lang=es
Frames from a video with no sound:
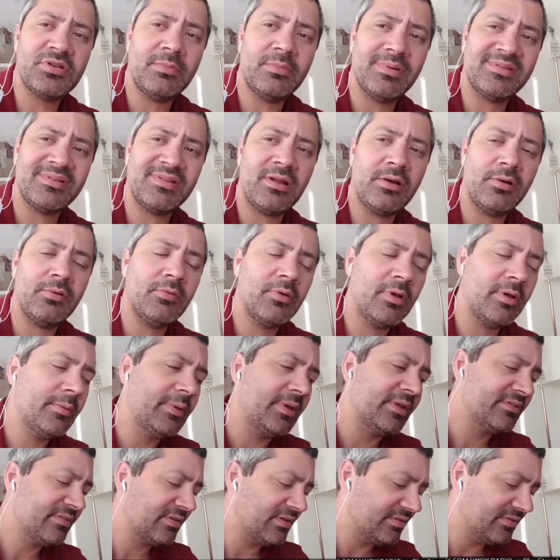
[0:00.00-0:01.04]
ya pasaron nueve
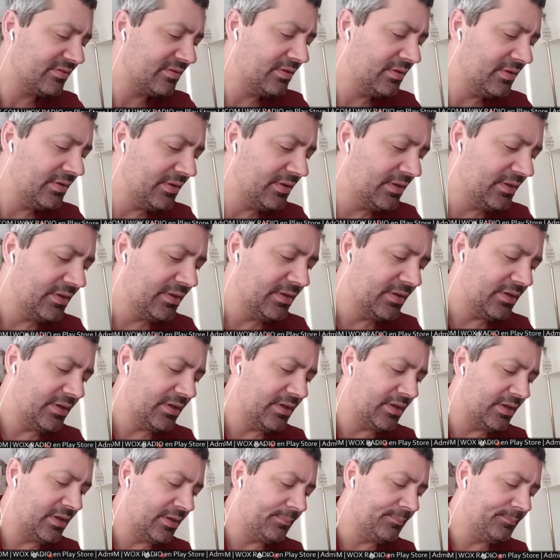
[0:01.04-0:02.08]
meses.
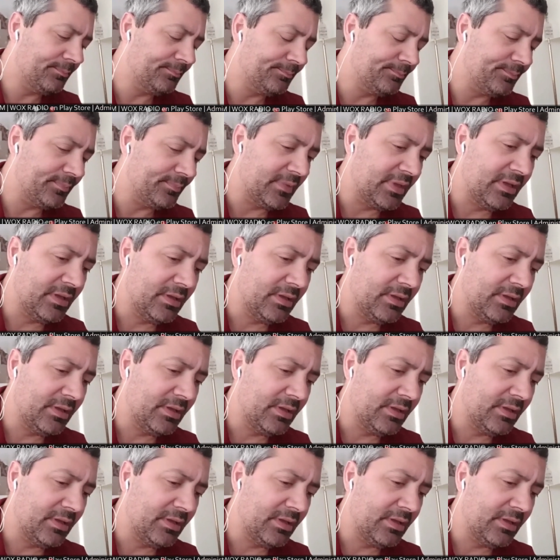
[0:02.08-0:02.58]
Em,